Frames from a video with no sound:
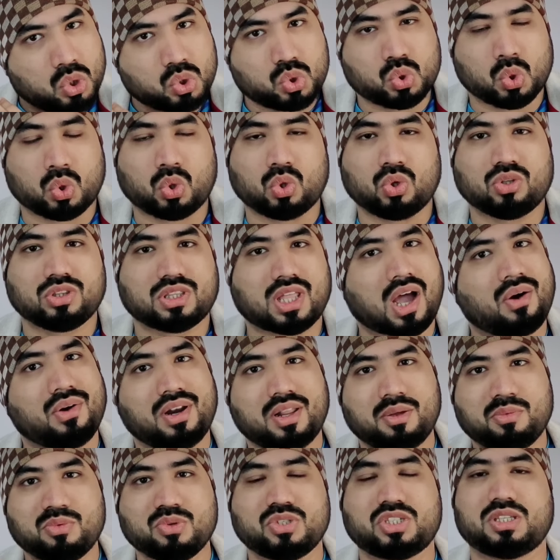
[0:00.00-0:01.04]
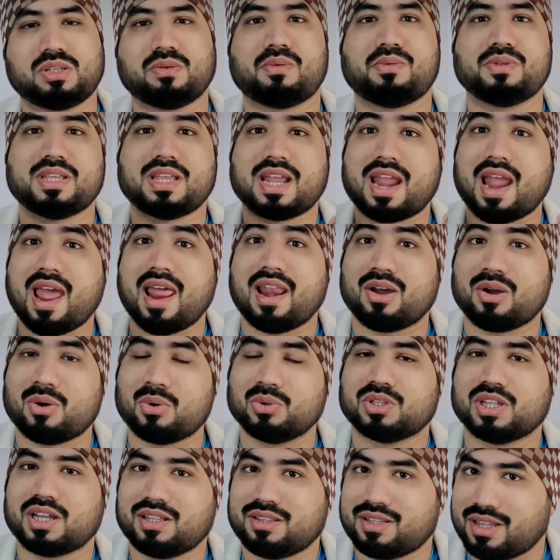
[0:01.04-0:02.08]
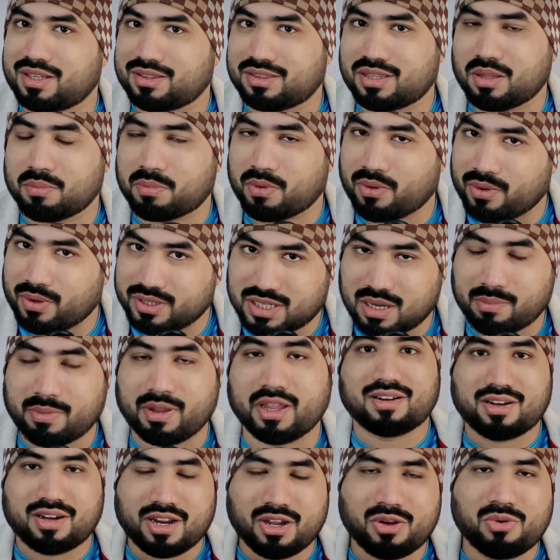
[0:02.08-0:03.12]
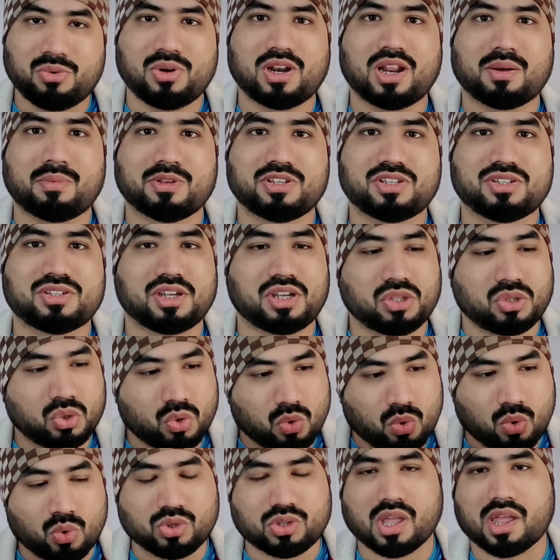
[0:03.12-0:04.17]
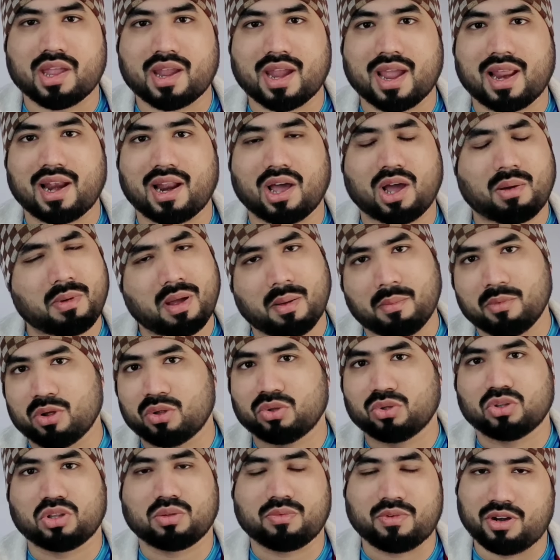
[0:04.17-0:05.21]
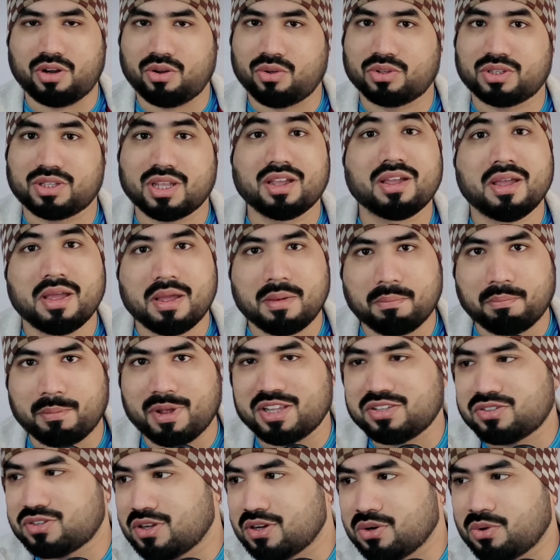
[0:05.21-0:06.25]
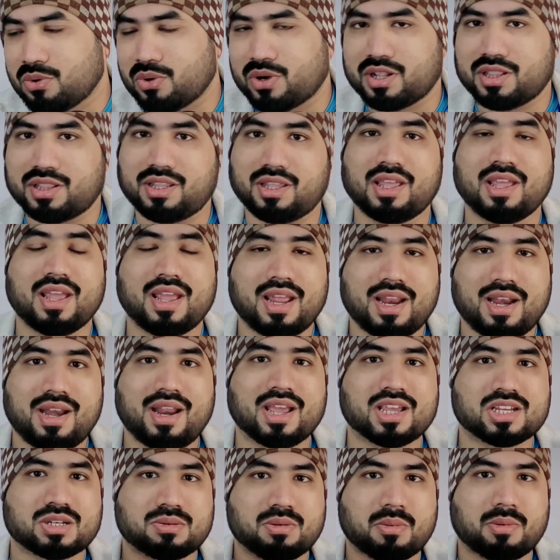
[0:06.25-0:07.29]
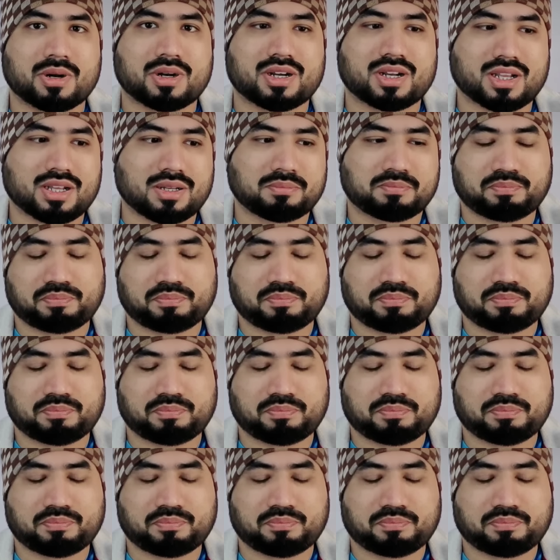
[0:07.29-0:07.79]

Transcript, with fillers: শোনো তাহলেই বুঝতে পারবে যে খেলা কোথায় দেখতে পাওয়া যাবে রেগুলার বেসিসে কিন্তু কোথায় খেলা হবে আমি অন্তত ভিডিওতে মেনশন করে দিই নেক্সট ব্যাপারটা